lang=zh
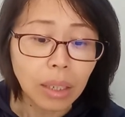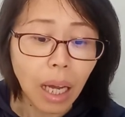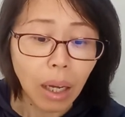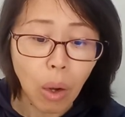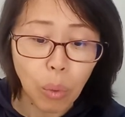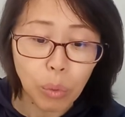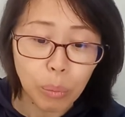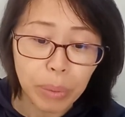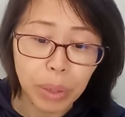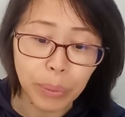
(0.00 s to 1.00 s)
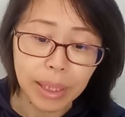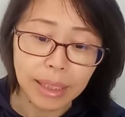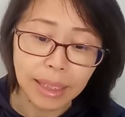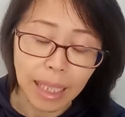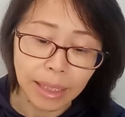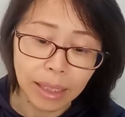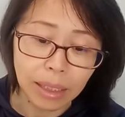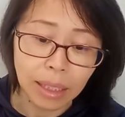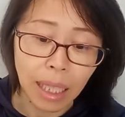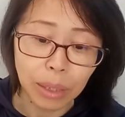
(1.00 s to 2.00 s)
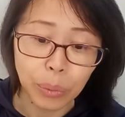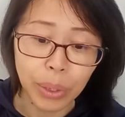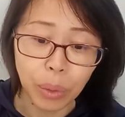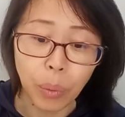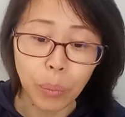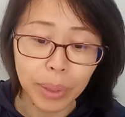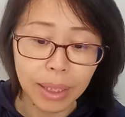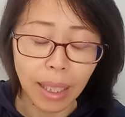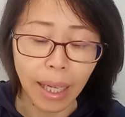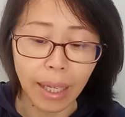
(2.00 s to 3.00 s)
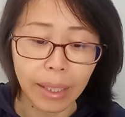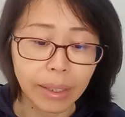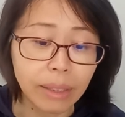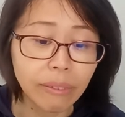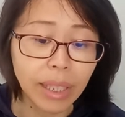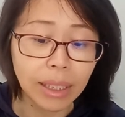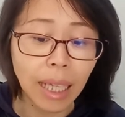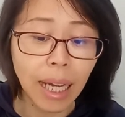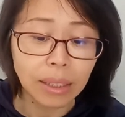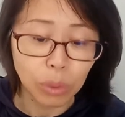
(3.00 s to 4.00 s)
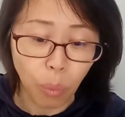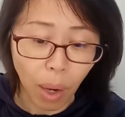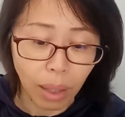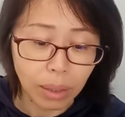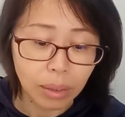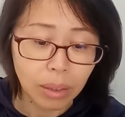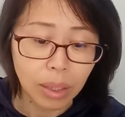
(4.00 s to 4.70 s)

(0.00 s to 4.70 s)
他毫无避讳的展现着他对红林的爱，因为他是王。